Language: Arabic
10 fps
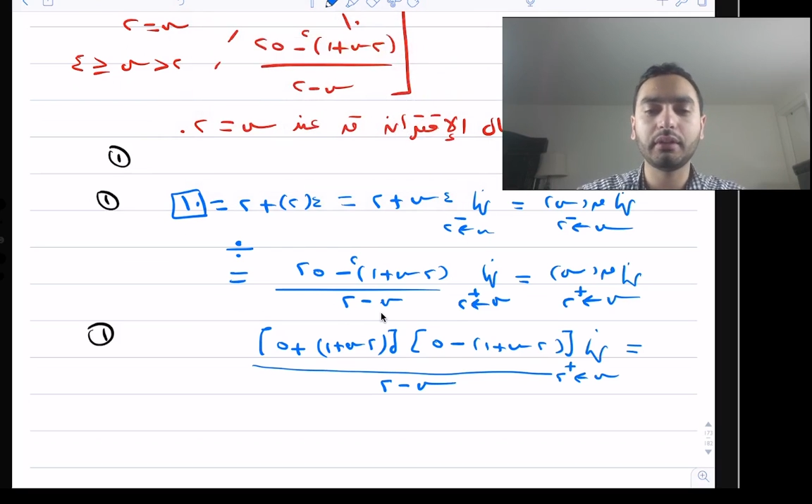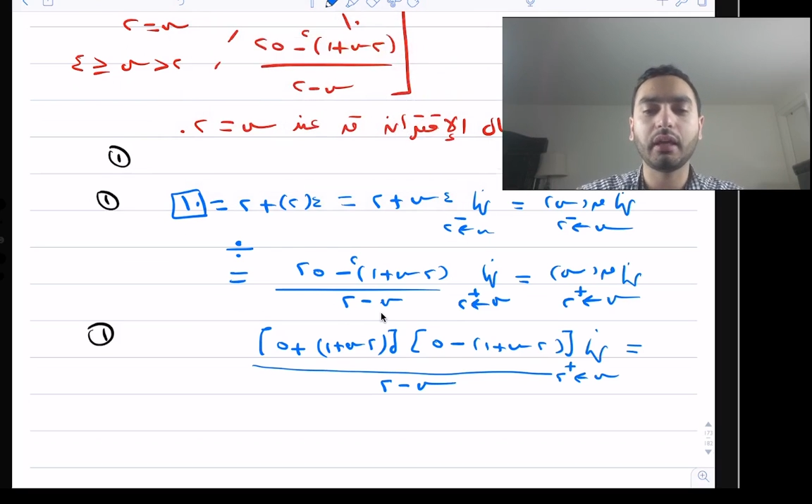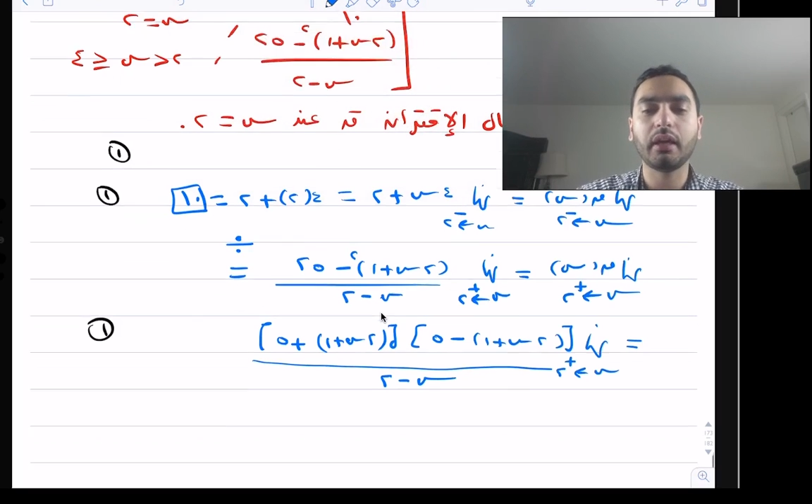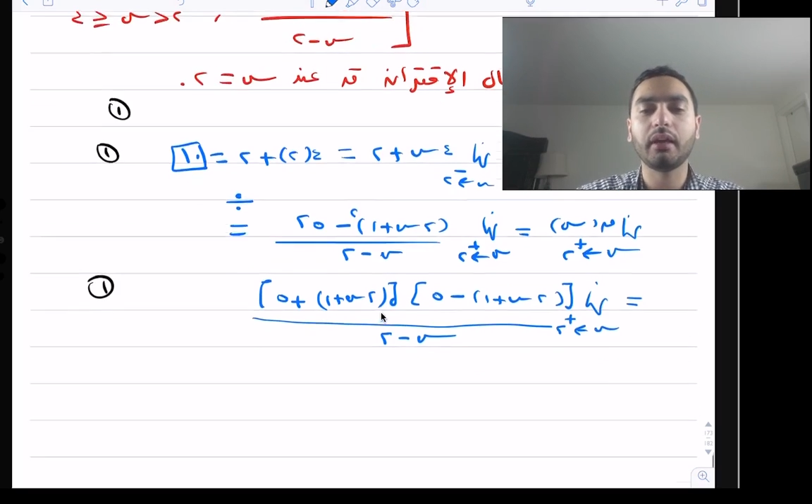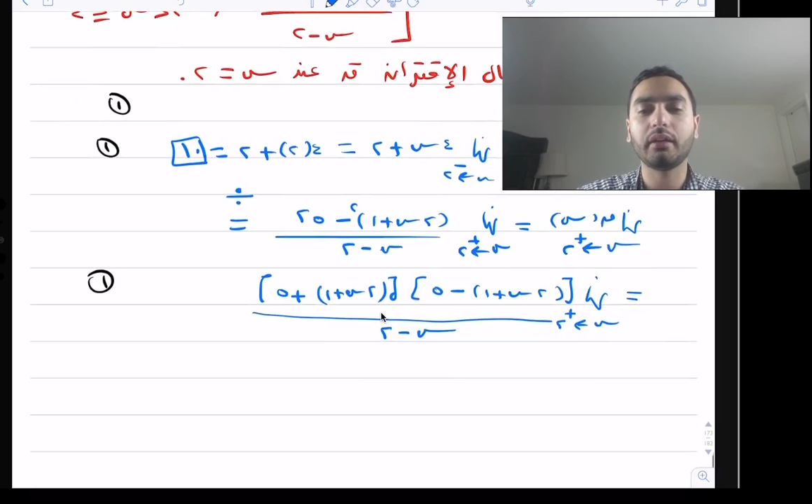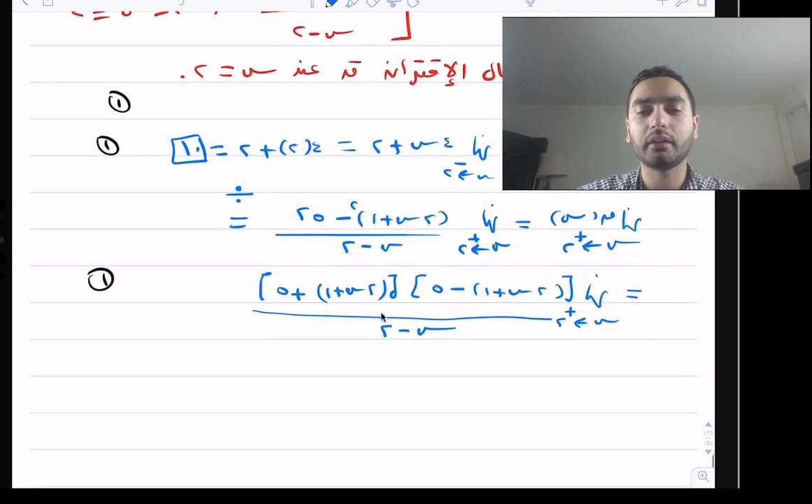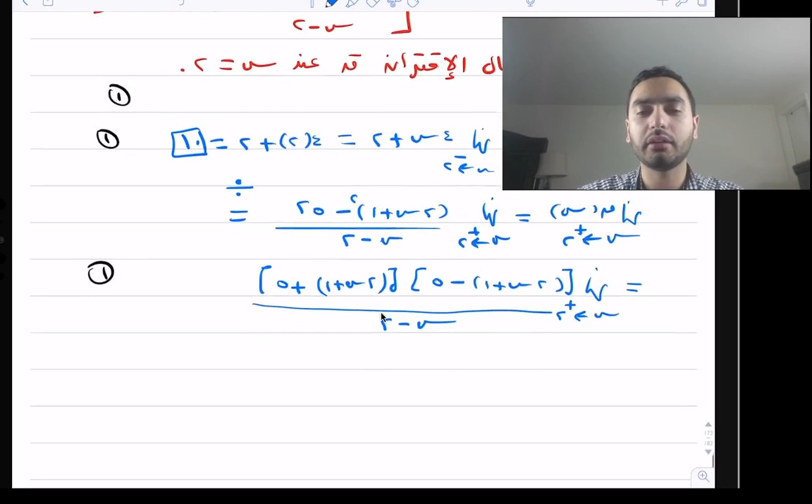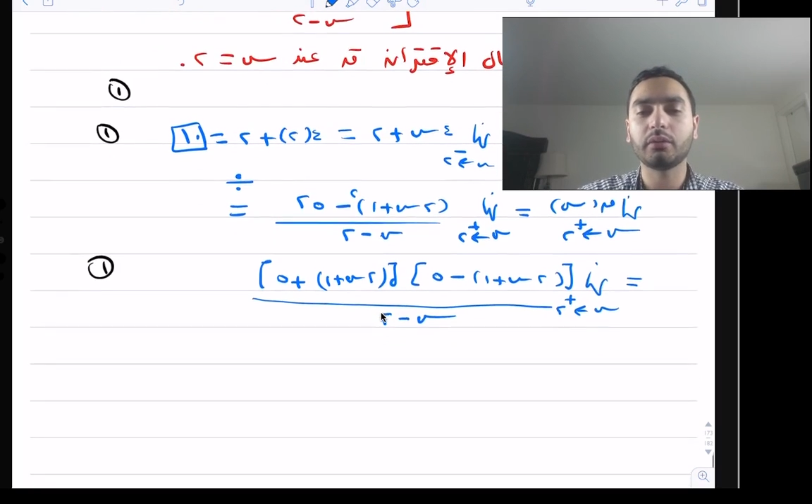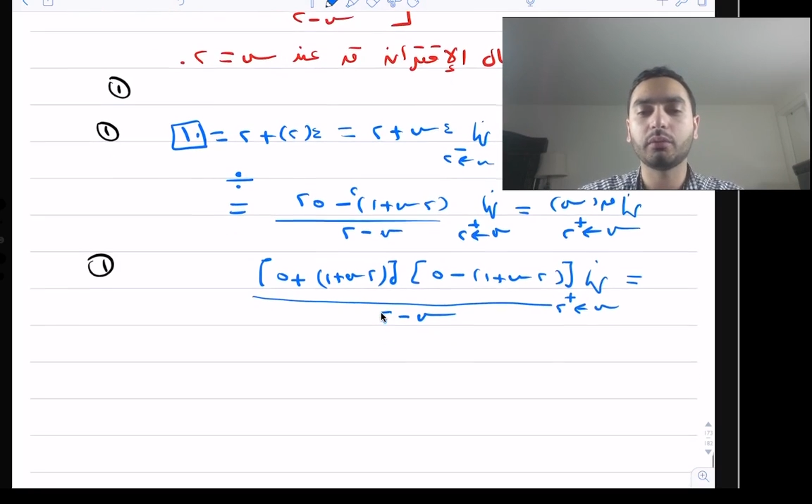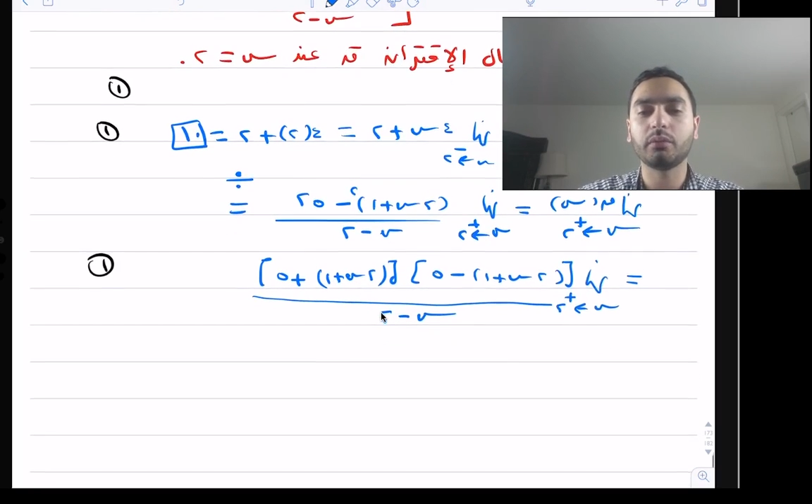
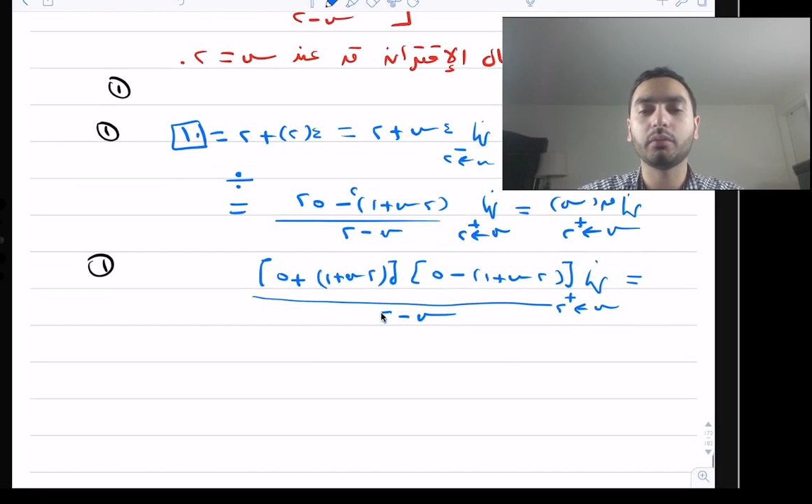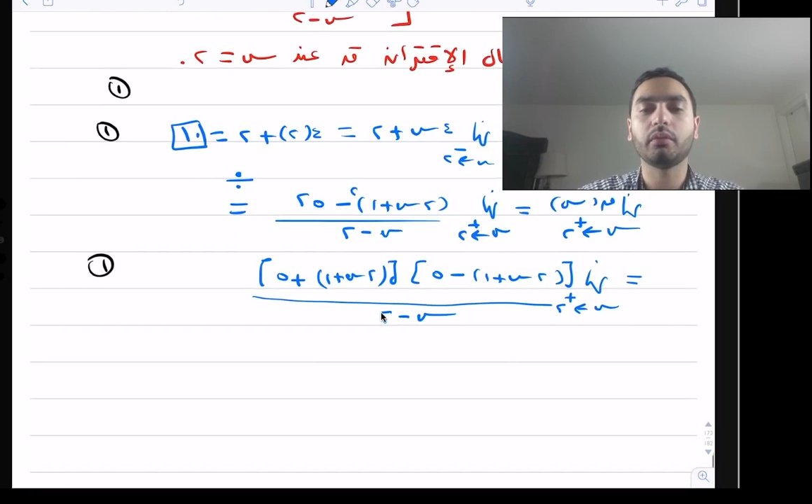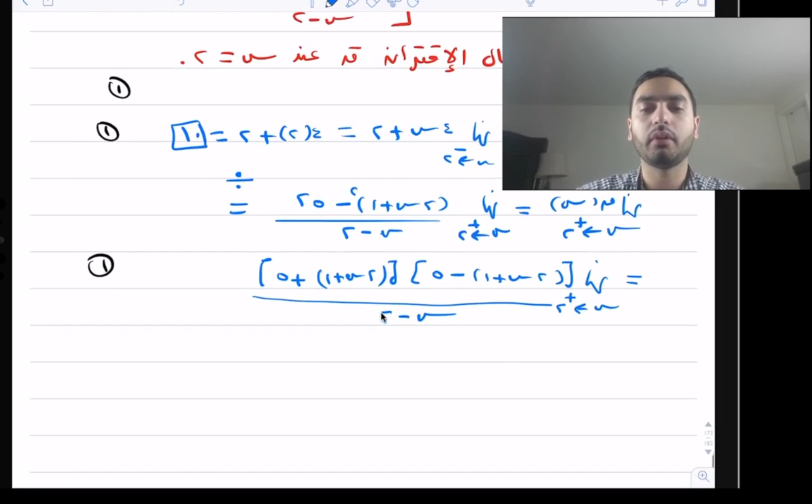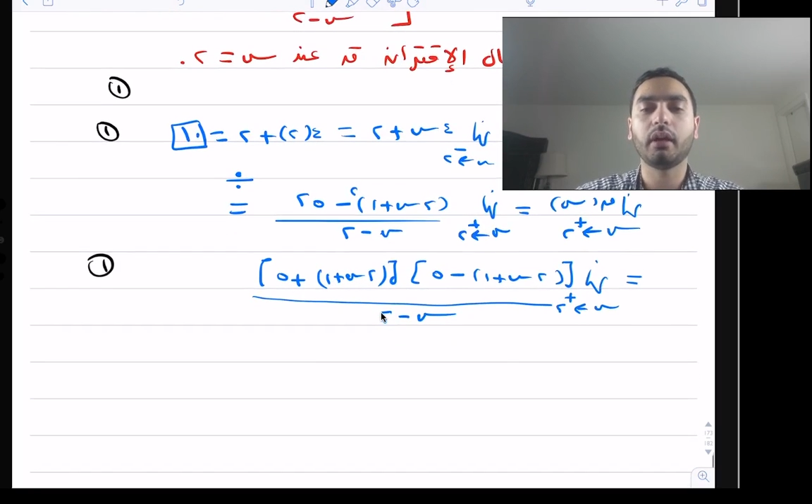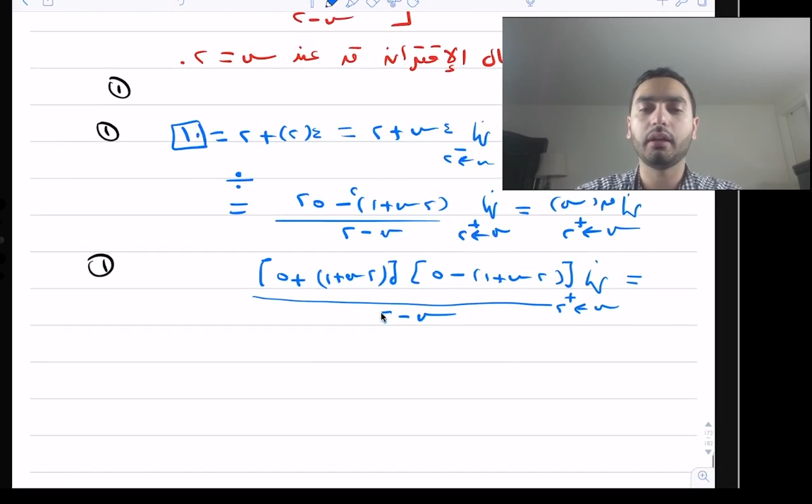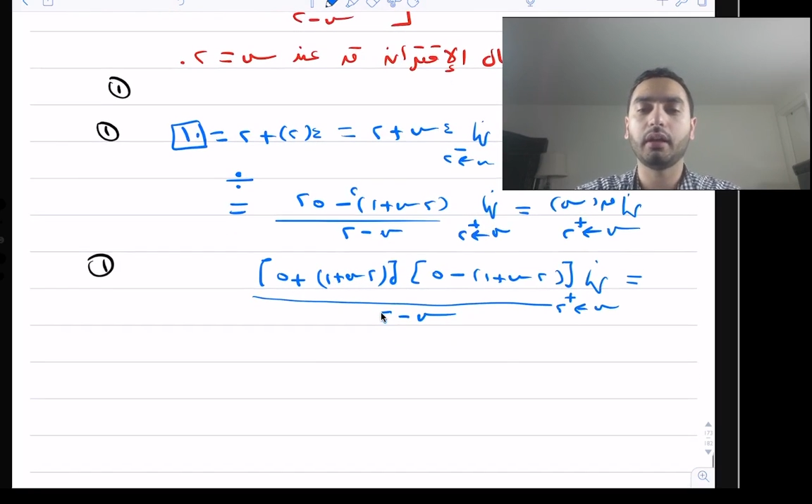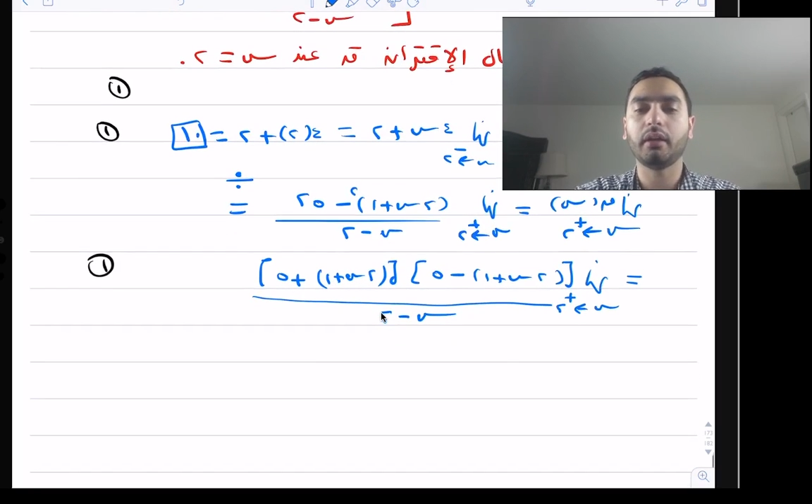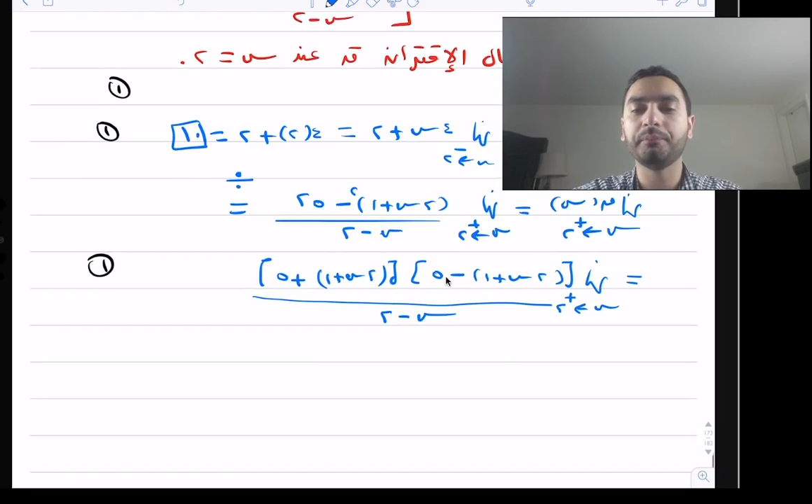حيعطيكوا على